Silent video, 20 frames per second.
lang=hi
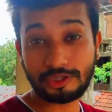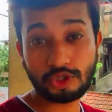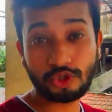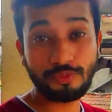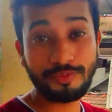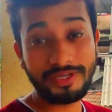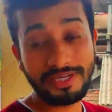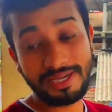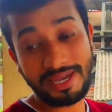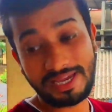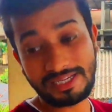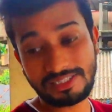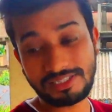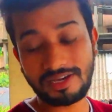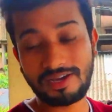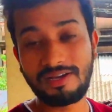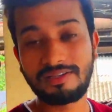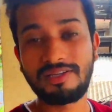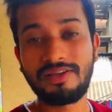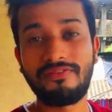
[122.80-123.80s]
बाजू में ही एक
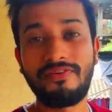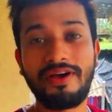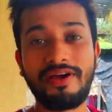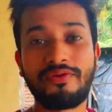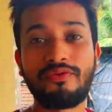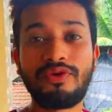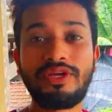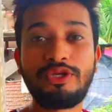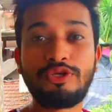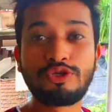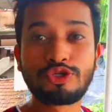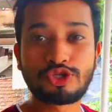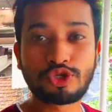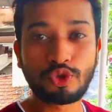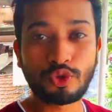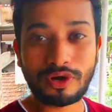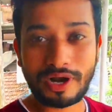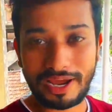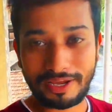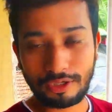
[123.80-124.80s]
जगह थी वेर वी यूज़
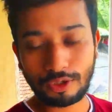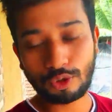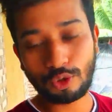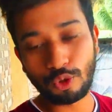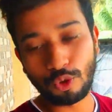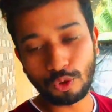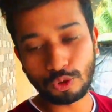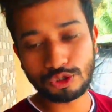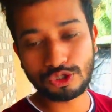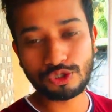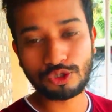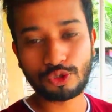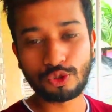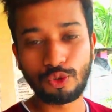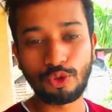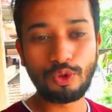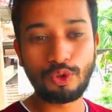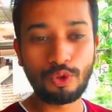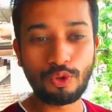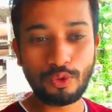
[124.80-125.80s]
टू ट्राई द क्लोथ्स
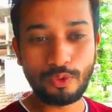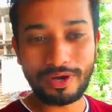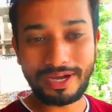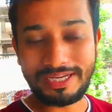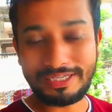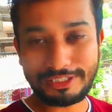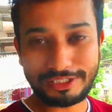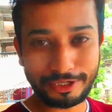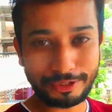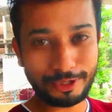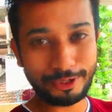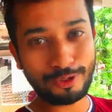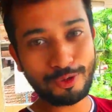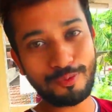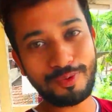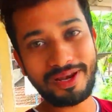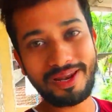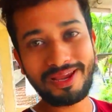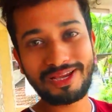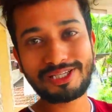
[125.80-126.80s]
तो वही जगह को
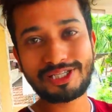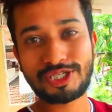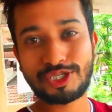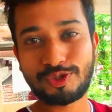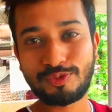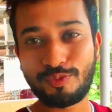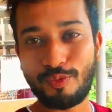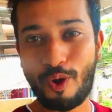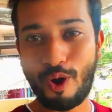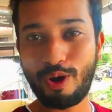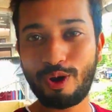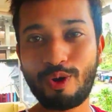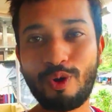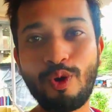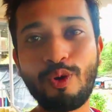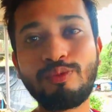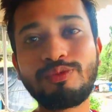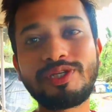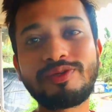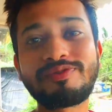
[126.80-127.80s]
मैंने एक स्मॉल
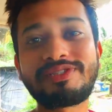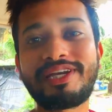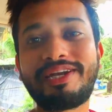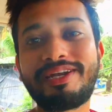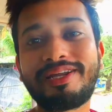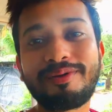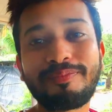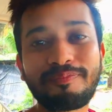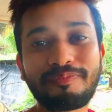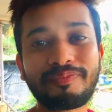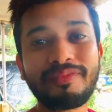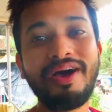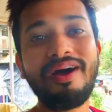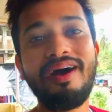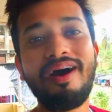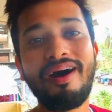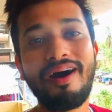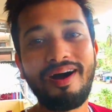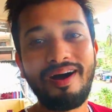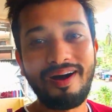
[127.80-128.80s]
होम जिम सेटअप
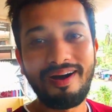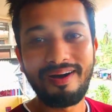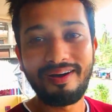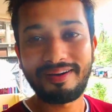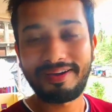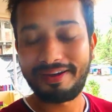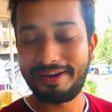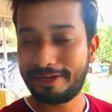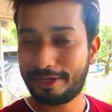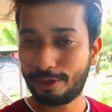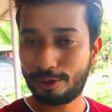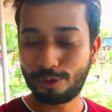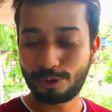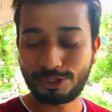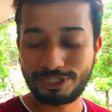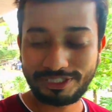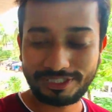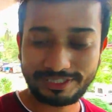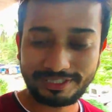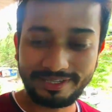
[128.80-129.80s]
करने की
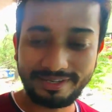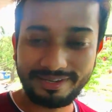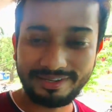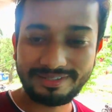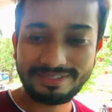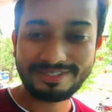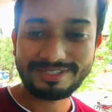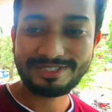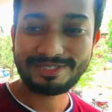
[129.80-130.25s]
कोशिश की है